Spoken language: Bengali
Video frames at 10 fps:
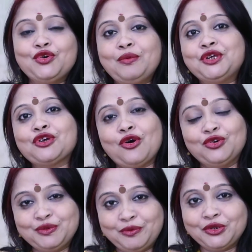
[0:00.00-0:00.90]
খুবই
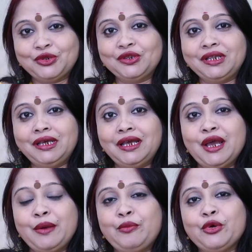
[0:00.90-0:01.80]
সহজ পদ্ধতি
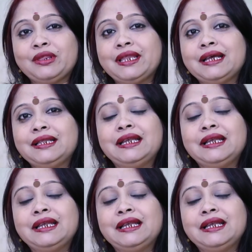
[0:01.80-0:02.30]
প্রত্যেক